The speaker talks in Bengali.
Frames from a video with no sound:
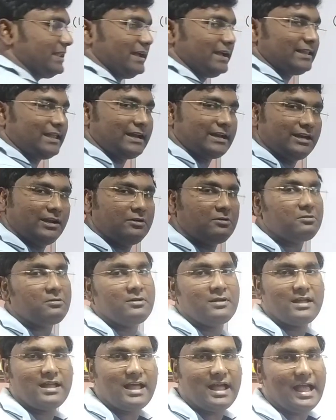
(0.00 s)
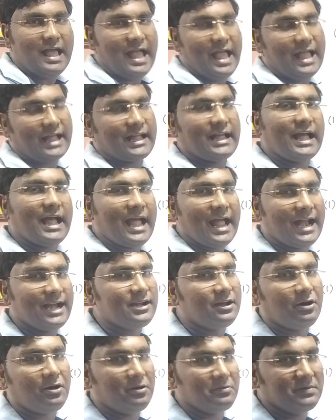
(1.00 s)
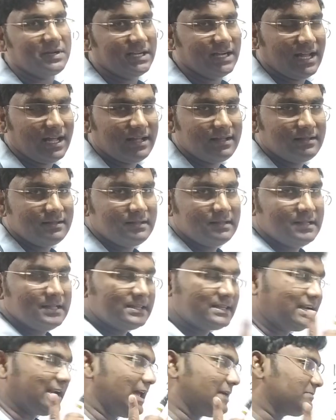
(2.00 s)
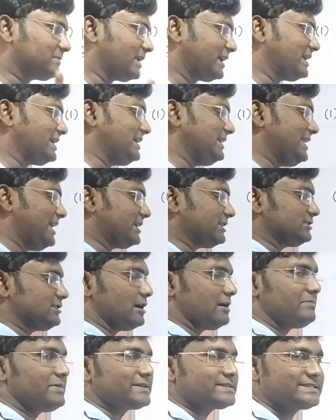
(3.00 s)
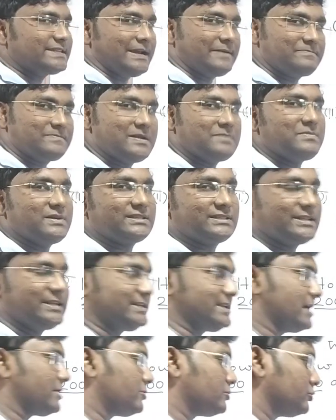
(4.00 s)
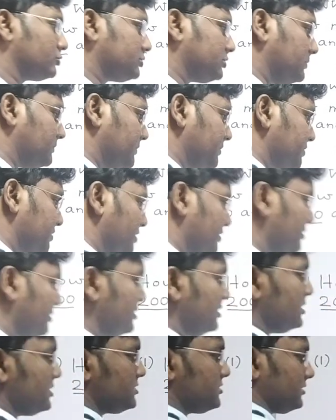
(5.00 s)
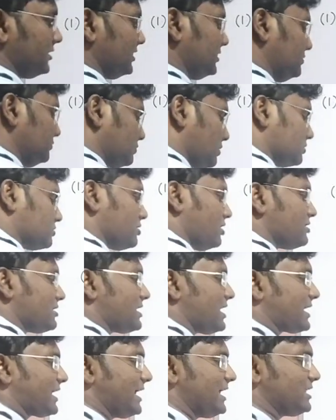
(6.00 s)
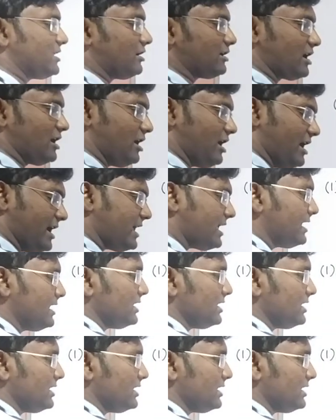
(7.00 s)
দেওয়া থাকলেও এক অ্যাড হবে না তাহলে আপনাকে কি দেখতে হবে স্টেপ নাম্বার থ্রিটা গুরুত্বপূর্ণ যদি দুটো সংখ্যাকেই ধরা হয়